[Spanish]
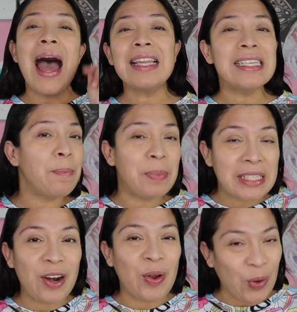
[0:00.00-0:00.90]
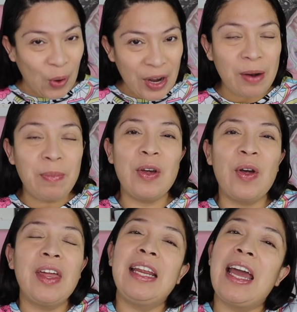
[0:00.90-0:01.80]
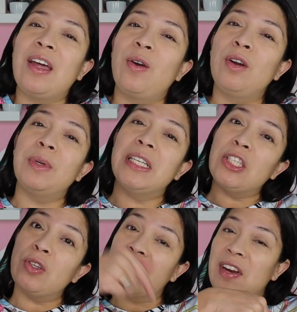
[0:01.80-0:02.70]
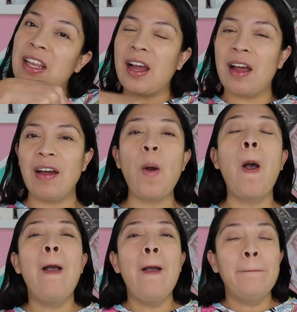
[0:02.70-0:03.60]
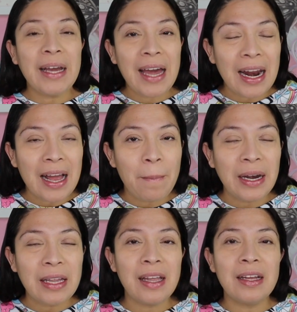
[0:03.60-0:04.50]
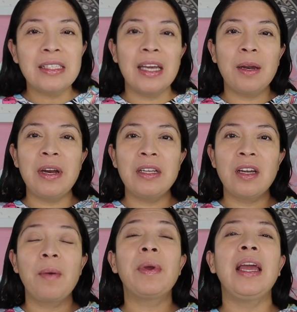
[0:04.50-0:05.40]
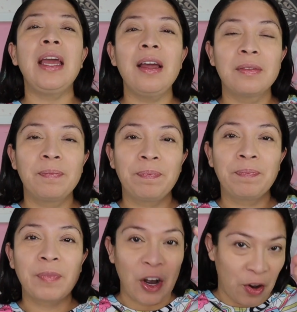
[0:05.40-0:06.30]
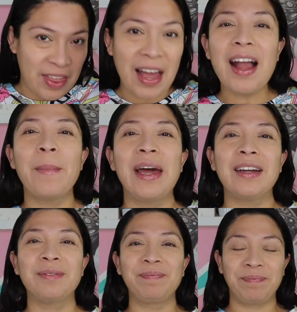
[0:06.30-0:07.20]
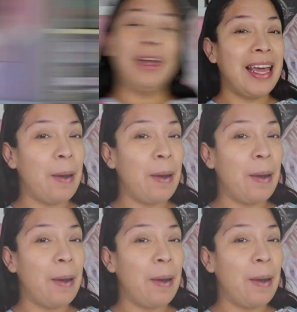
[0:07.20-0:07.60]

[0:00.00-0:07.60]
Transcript: Antes de empezar con el video del día de hoy, no olvides suscribirte acá abajo, picar la campanita, seguirme en Instagram y rueda cámara. Y